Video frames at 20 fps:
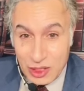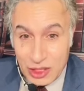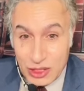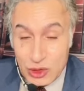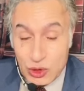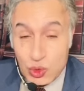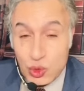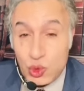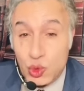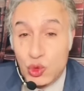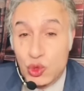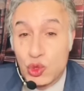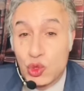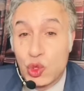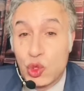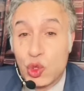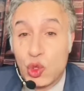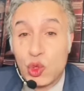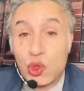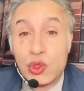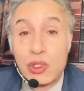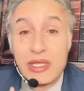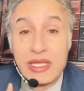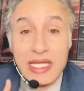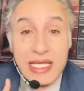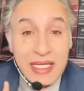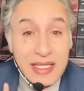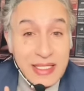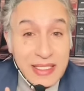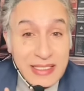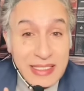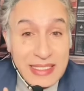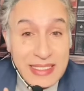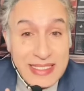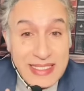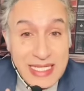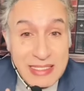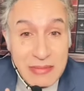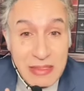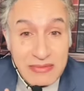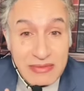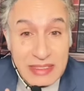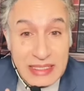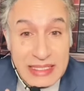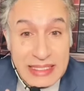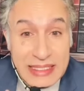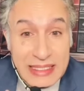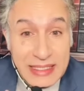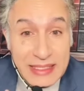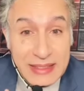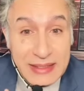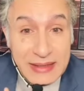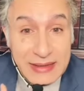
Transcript: يكون عرضة للإصابة في القرين